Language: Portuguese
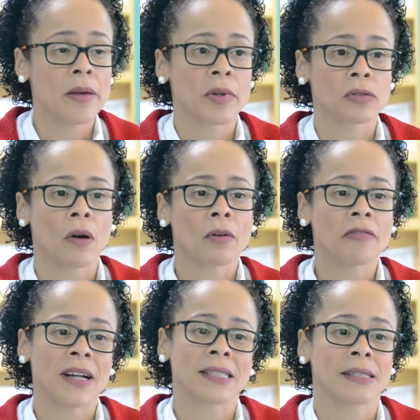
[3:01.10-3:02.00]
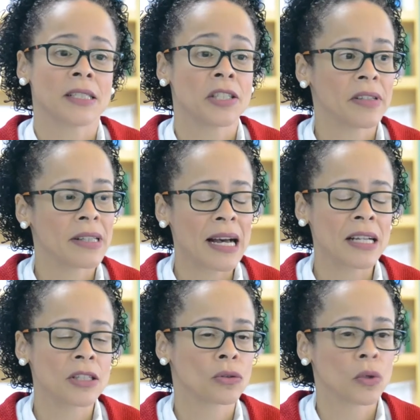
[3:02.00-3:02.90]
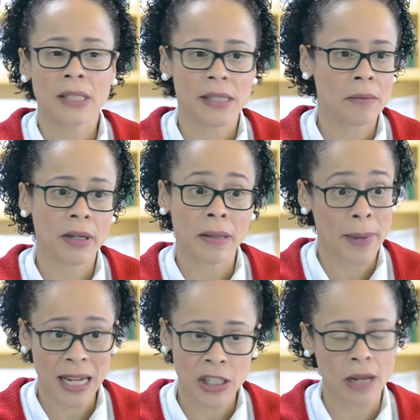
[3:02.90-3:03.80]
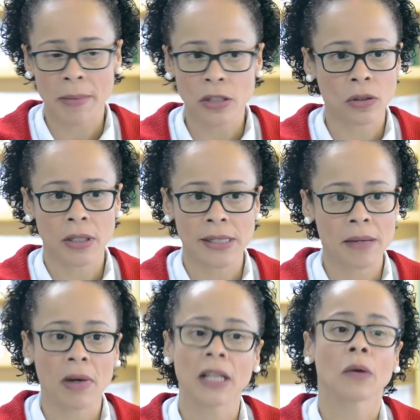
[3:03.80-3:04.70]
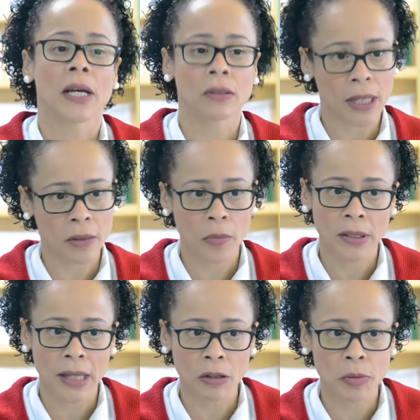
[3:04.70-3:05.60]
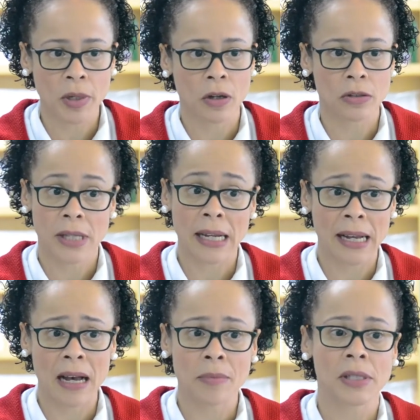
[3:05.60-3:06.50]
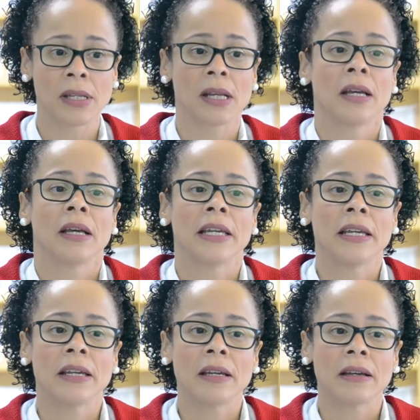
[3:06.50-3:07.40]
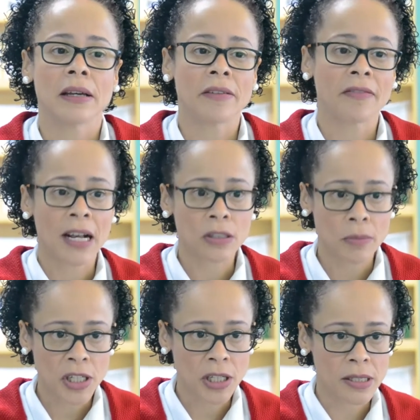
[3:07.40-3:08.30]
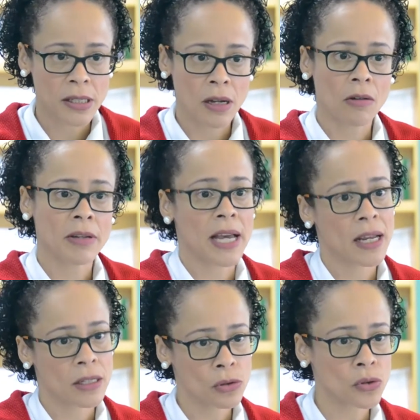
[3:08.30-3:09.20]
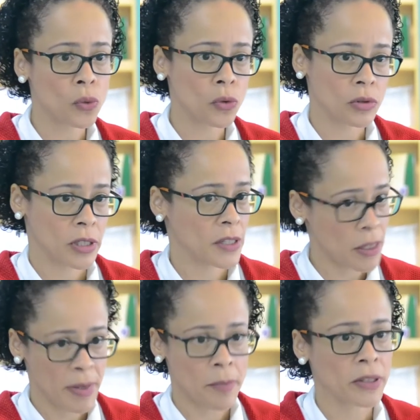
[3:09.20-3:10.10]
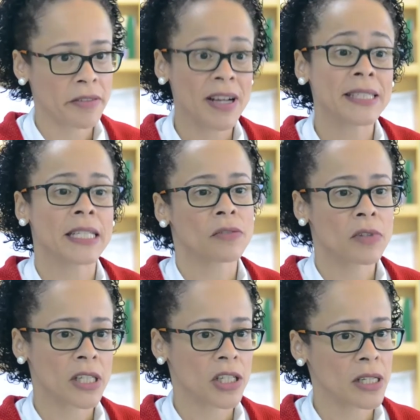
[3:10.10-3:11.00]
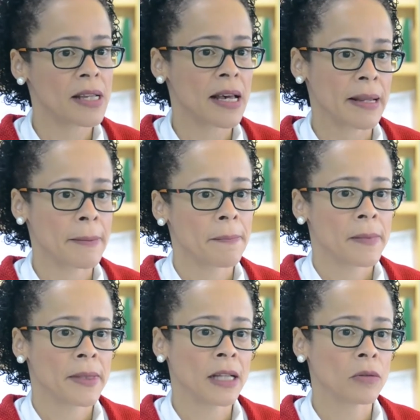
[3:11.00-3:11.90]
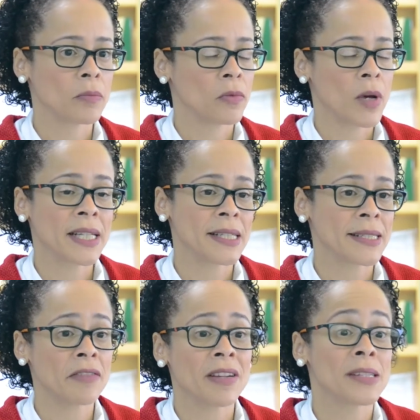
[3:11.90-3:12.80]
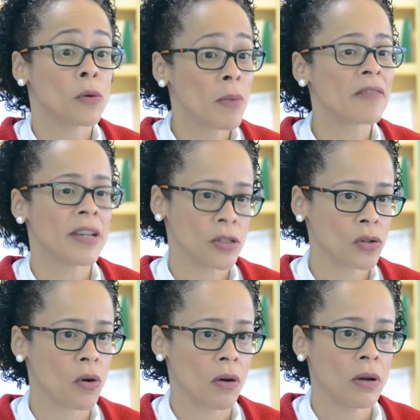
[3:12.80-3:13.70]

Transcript: Pessoal, eu faço essa atividade toda semana, praticamente toda semana eu entro lá no portal de periódicos da CAPES e é, faço minha inscrição e realizo os cursos. Vocês também podem fazer isso se vocês quiserem. Tá? Não, não, é necessário fazer uma vez só,